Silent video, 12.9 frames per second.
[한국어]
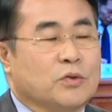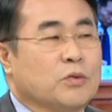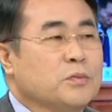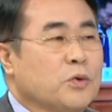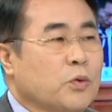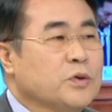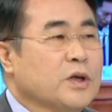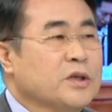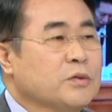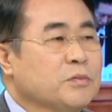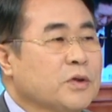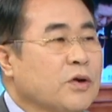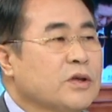조금 동력이
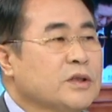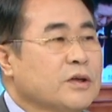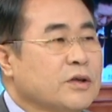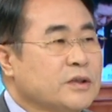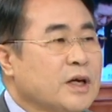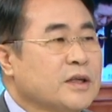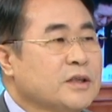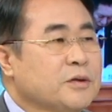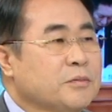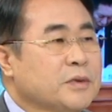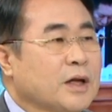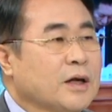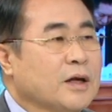좀 떨어지는 건 힘도
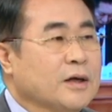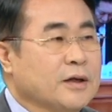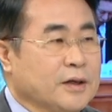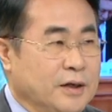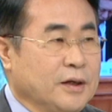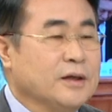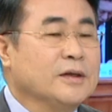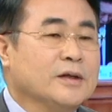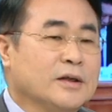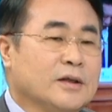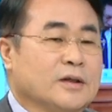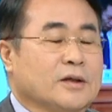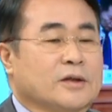좀 빠지고요, 그죠?
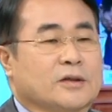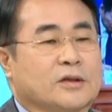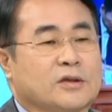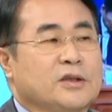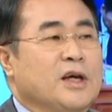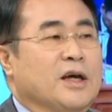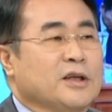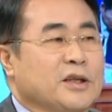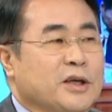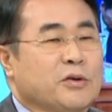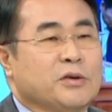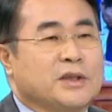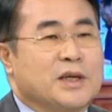예. 예. 예 그러니까 흔히 하는
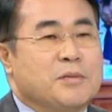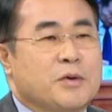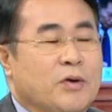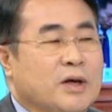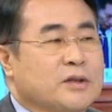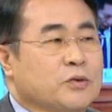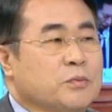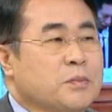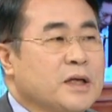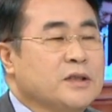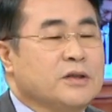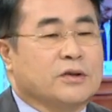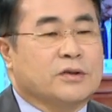얘기로 이제 김이 확좀 음.
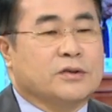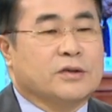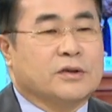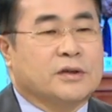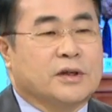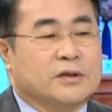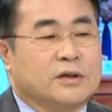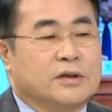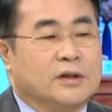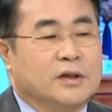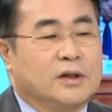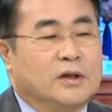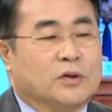빠지는 거죠. 예. 그래서
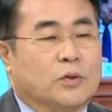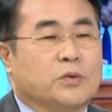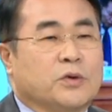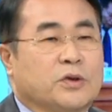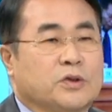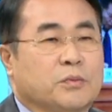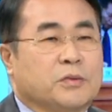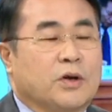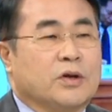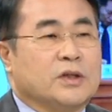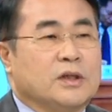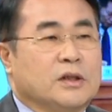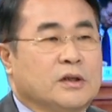동력이 좀
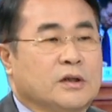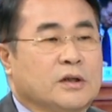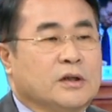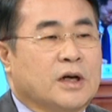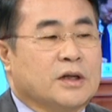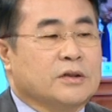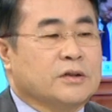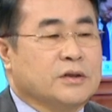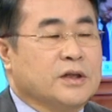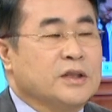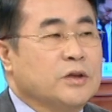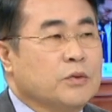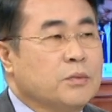떨어질 가능성은
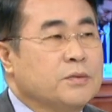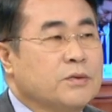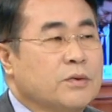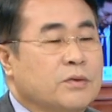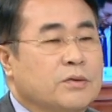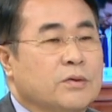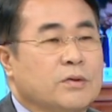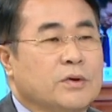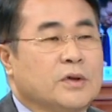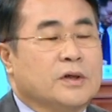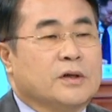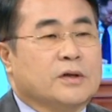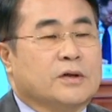굉장히 높은 거고
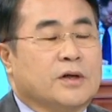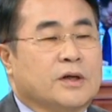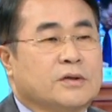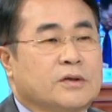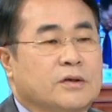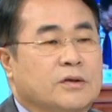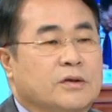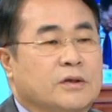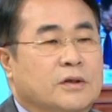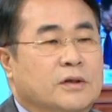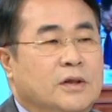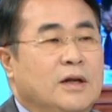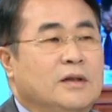그래서
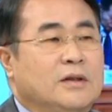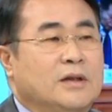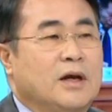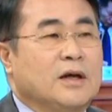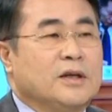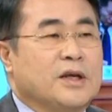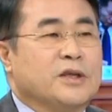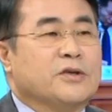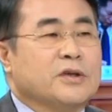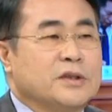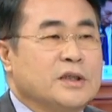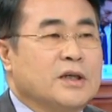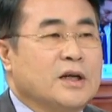탈당
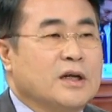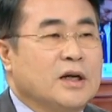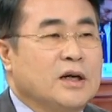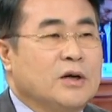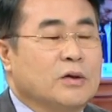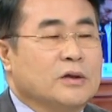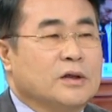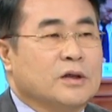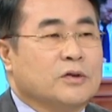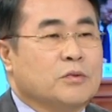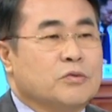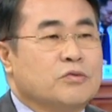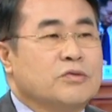예정자가 어,
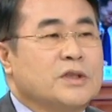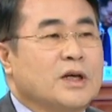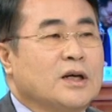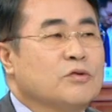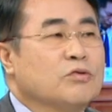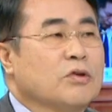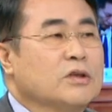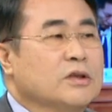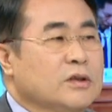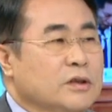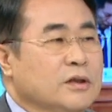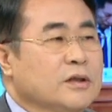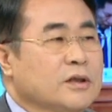좀 숫자가
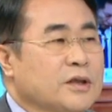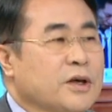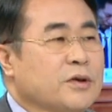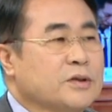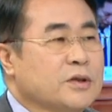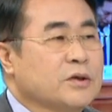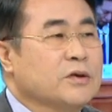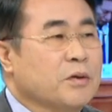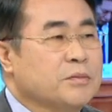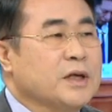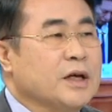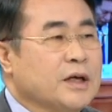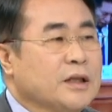줄어들 개연성은 음.
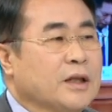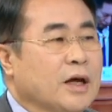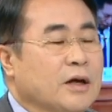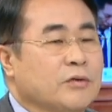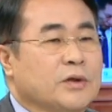없잖아 있다.